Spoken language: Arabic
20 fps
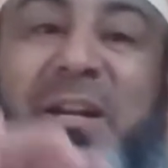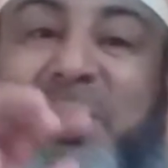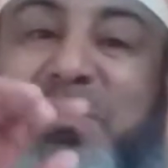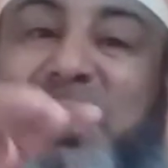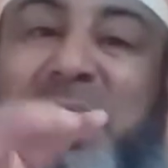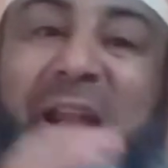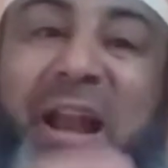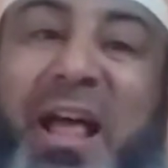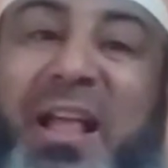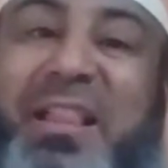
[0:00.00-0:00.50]

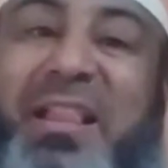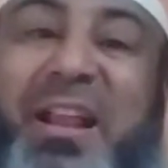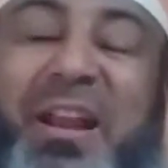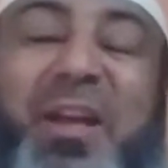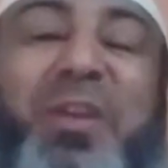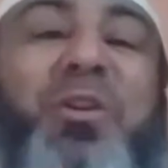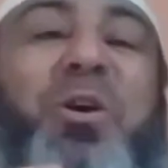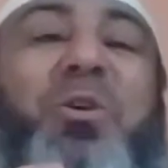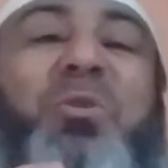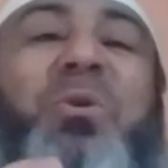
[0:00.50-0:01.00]
بصلاتنا
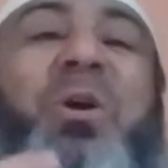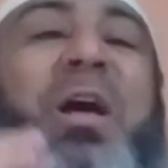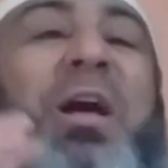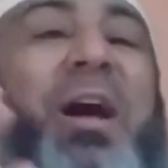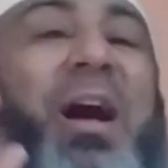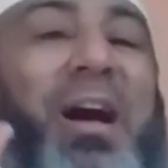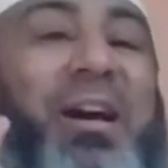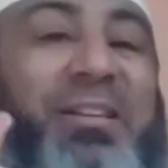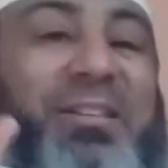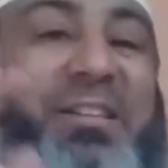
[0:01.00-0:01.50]
لأنه
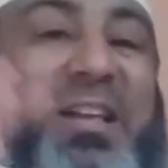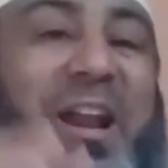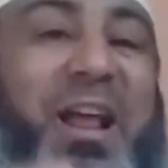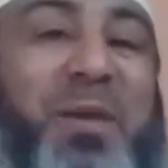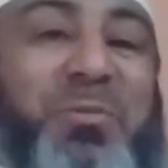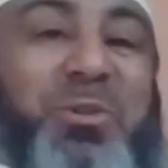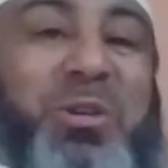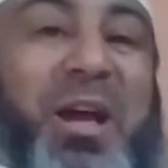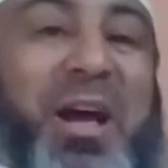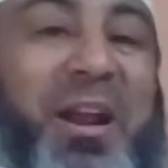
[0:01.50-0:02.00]

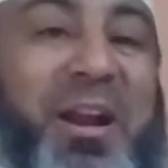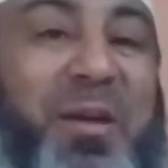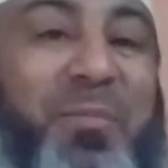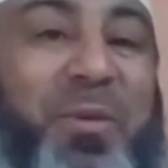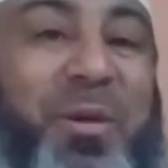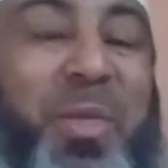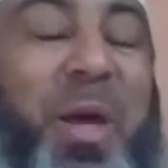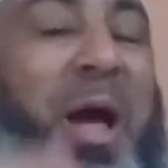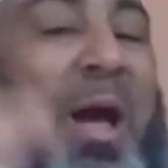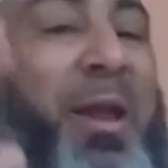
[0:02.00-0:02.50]
الصلاة بشهر
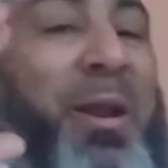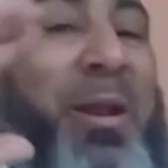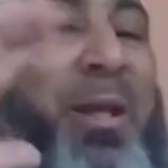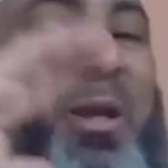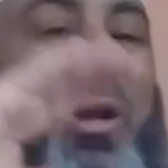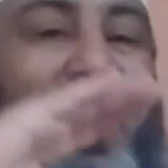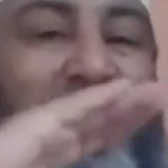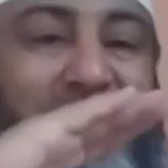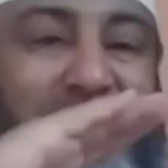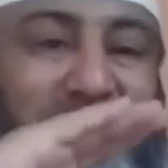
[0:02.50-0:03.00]
رمضان
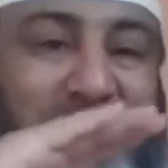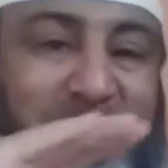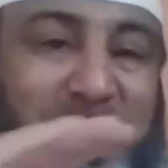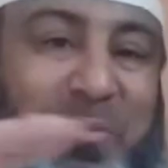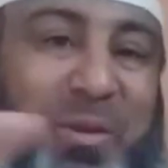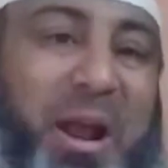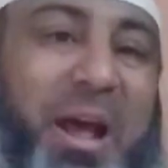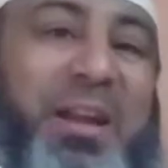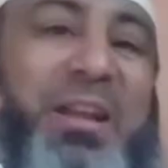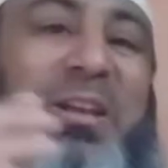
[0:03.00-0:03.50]

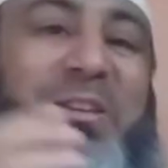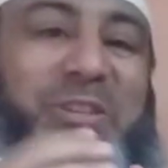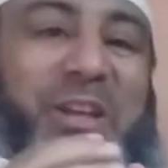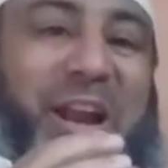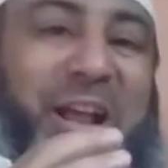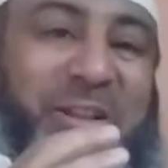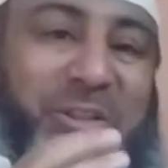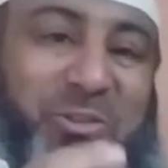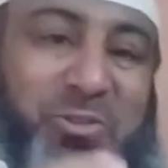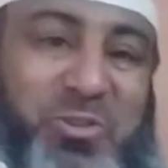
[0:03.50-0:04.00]
استمرارية
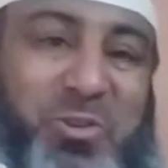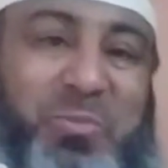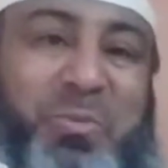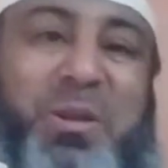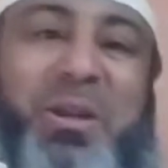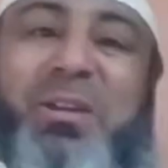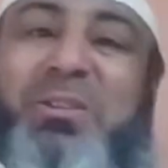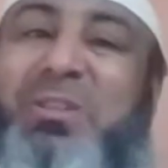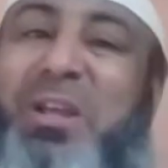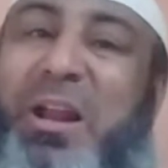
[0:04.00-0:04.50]
صلاة
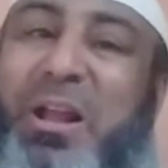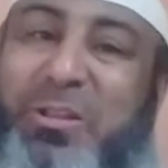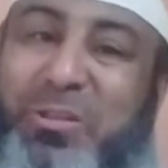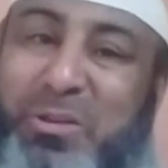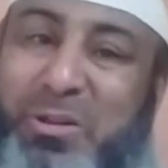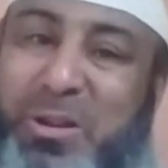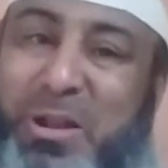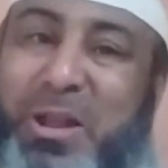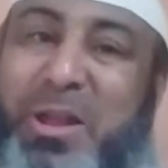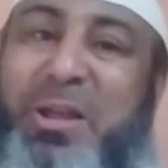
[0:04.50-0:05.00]
الصبح صلاة
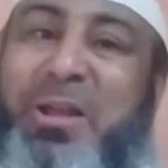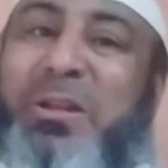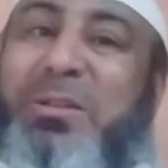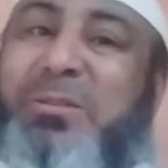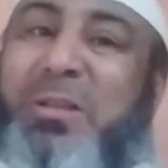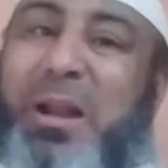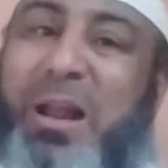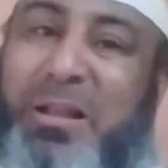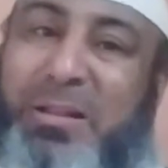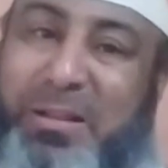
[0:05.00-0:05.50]
الليل
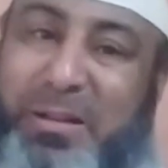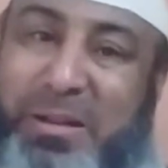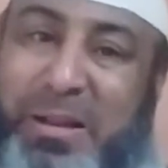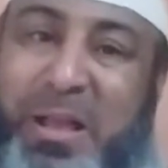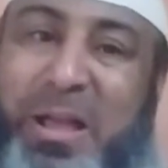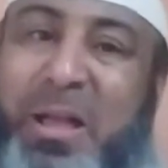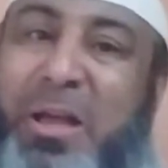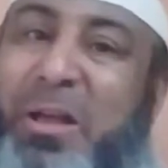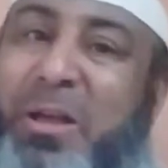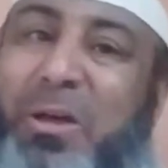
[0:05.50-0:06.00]
صلاة
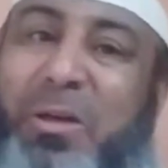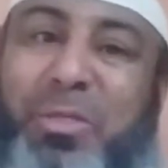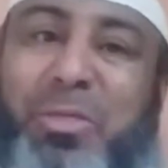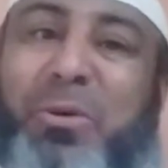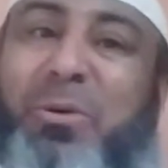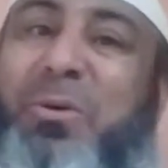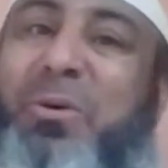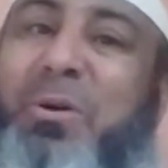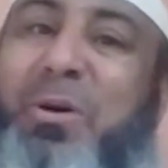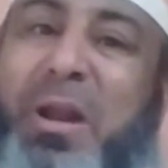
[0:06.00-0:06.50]

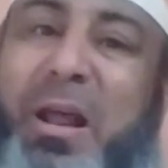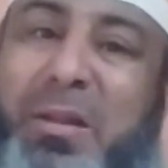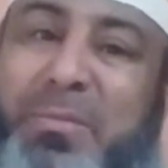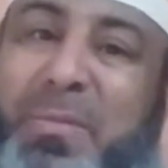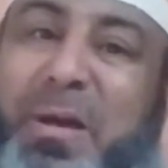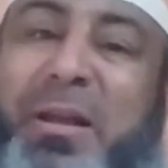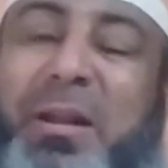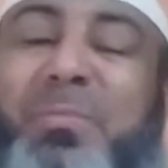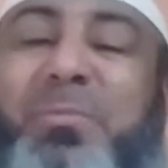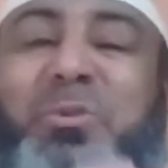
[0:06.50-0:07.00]
الظهور
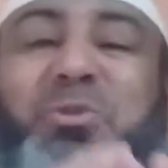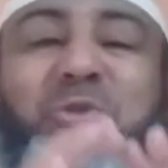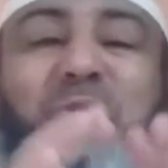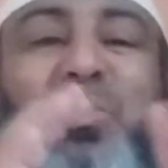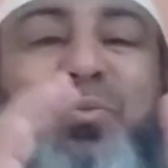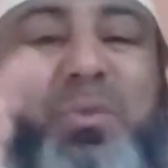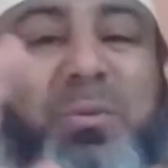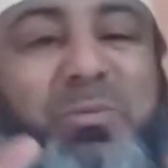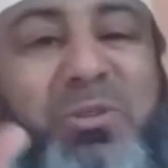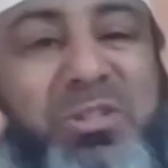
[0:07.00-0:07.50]
المغرب
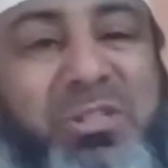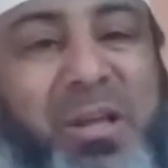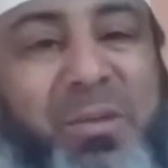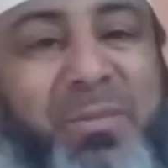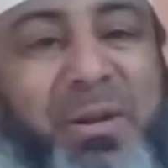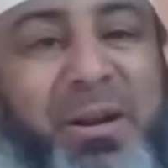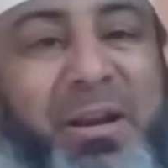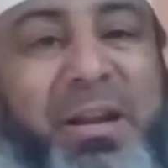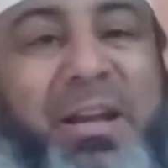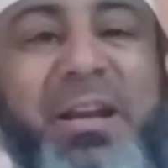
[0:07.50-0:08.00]
تشوفهم
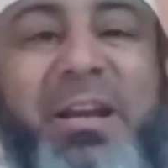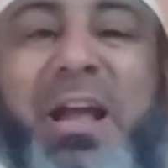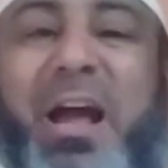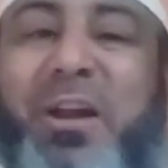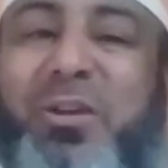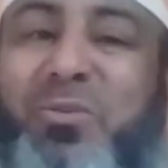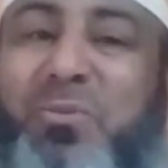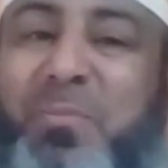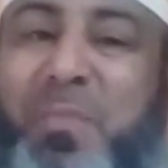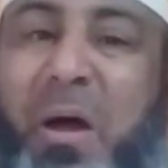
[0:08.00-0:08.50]
مستمرين
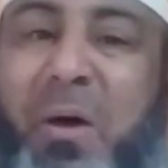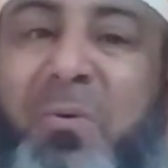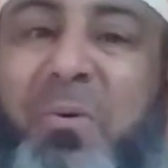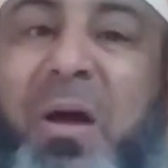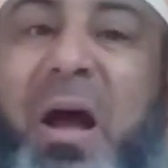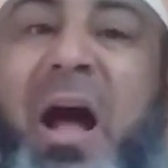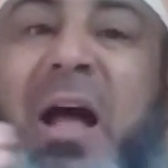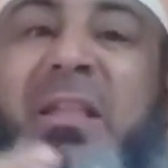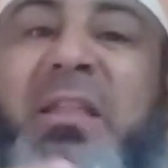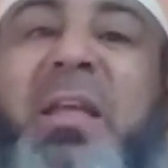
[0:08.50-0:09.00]
يعني
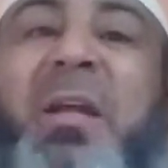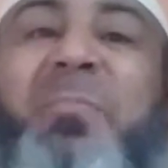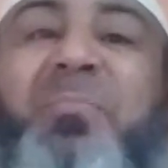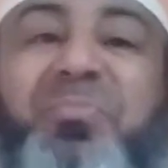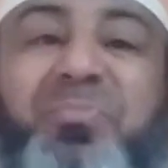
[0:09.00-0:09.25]
بأوقاته